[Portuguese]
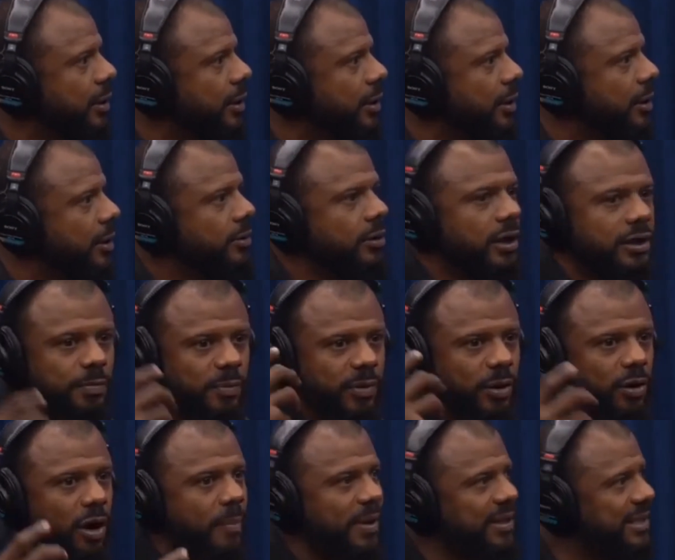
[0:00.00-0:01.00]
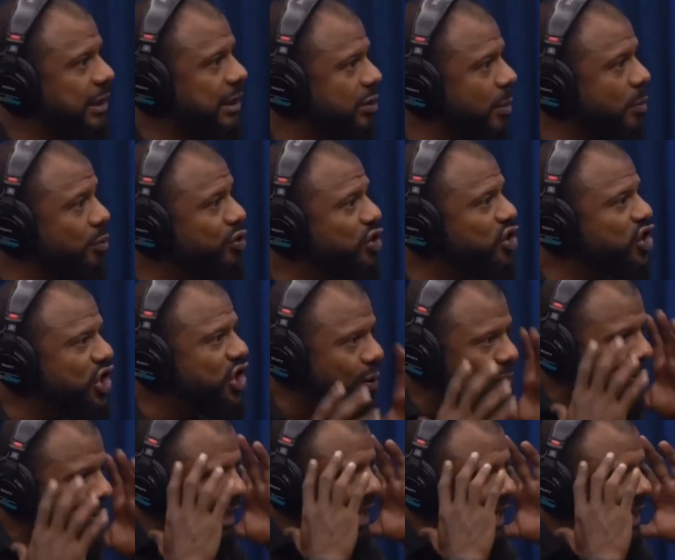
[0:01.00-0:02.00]
Nosso primeiro homem sai toma um tiro
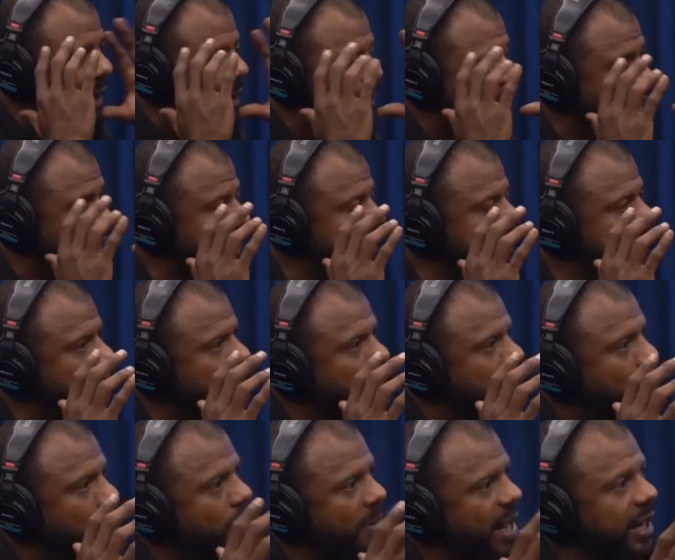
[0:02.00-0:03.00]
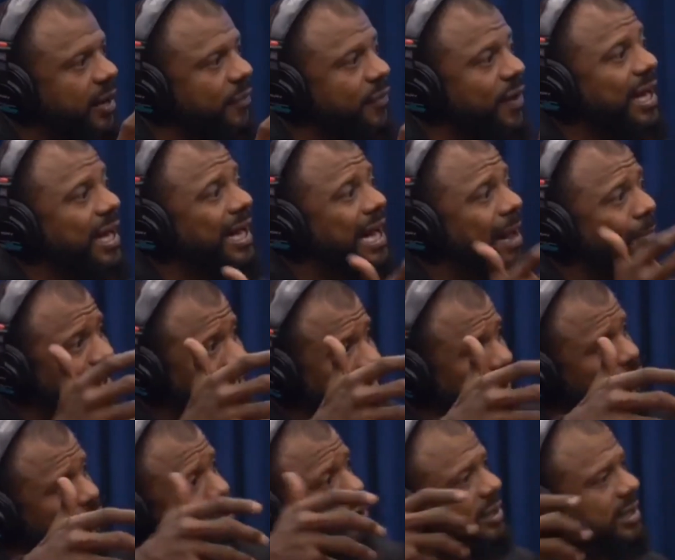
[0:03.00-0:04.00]
na cabeça. Como é que fica a cabeça
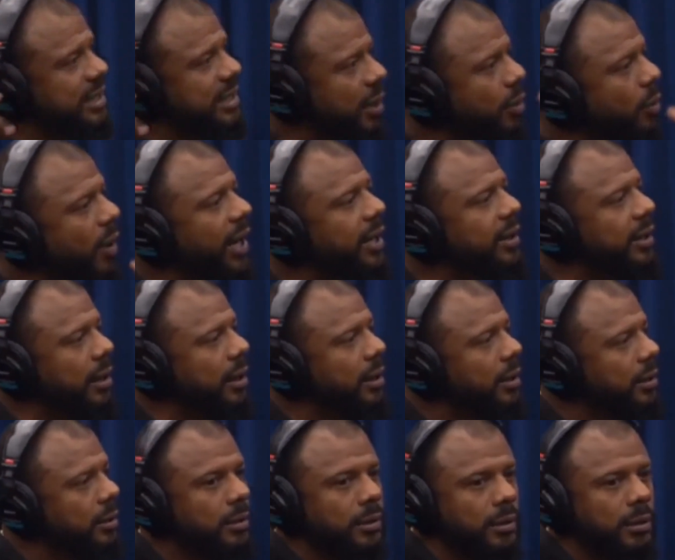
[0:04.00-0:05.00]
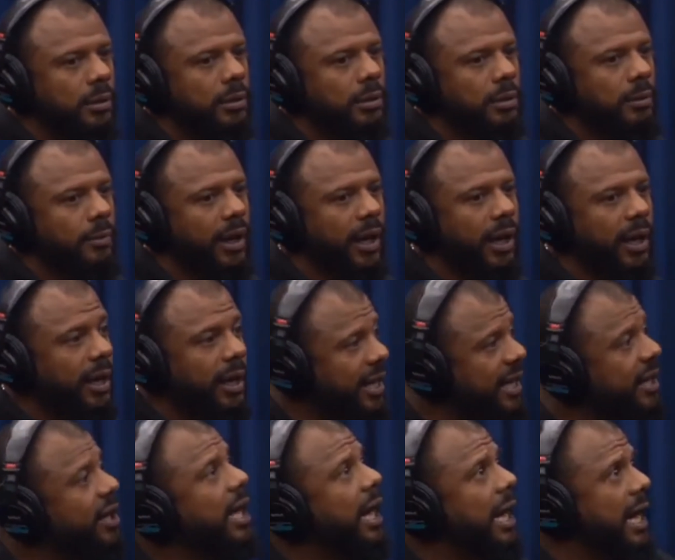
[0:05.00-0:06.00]
dos outros 50? Né?
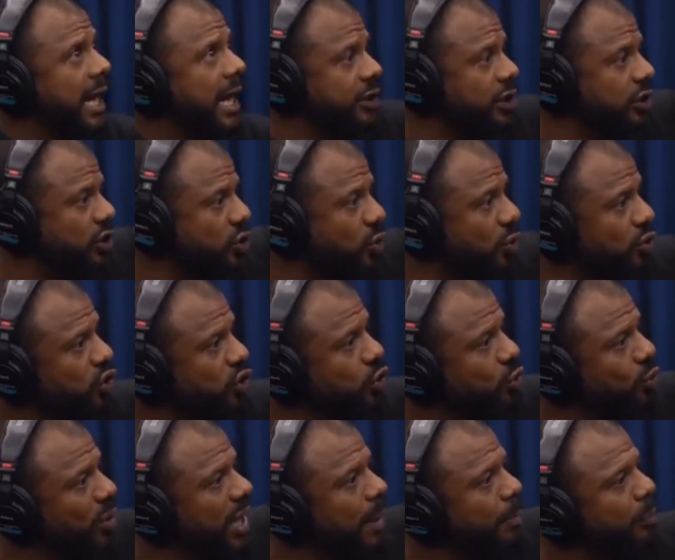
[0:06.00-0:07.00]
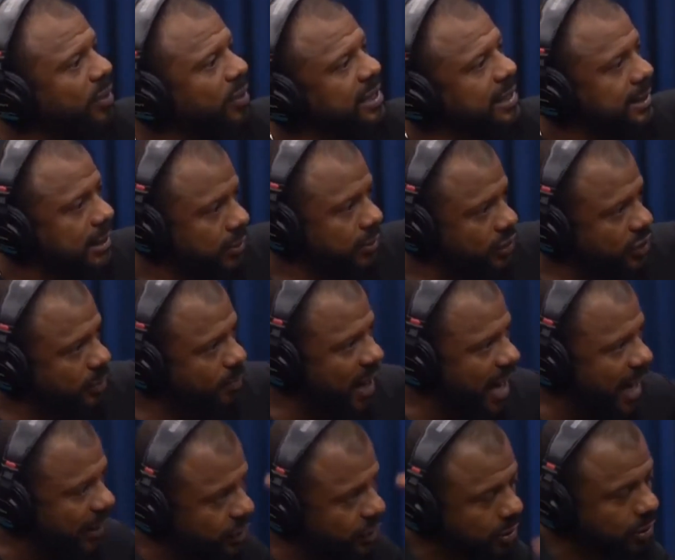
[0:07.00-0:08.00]
E a gente continua na posição de
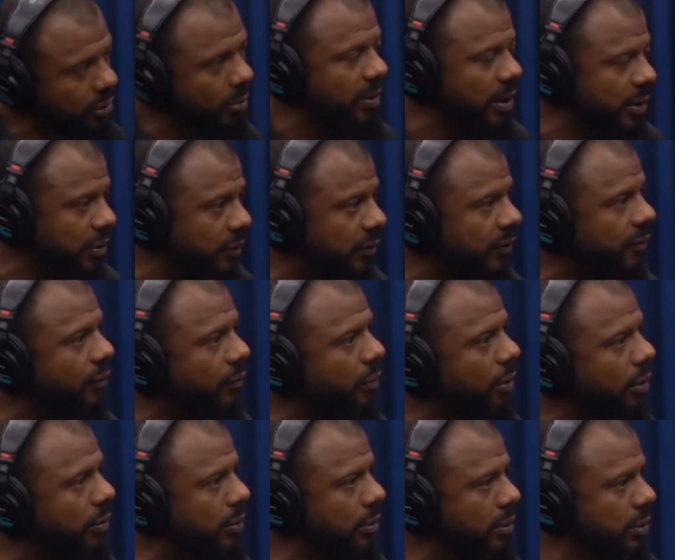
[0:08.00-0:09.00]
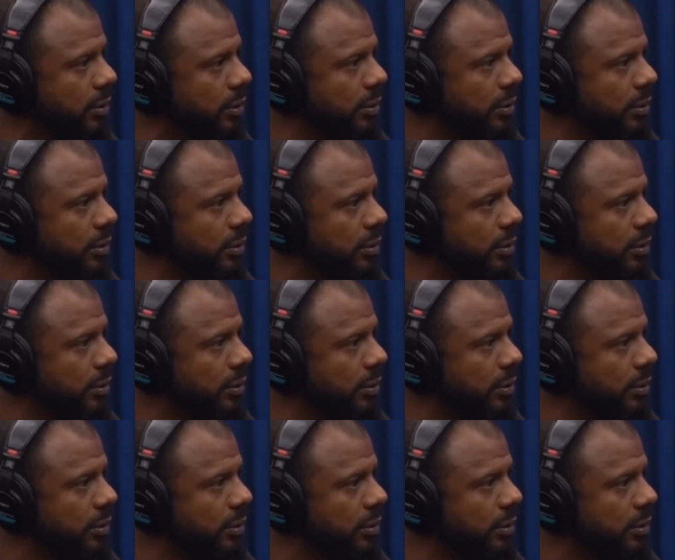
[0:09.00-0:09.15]
baixo e tomando fogo.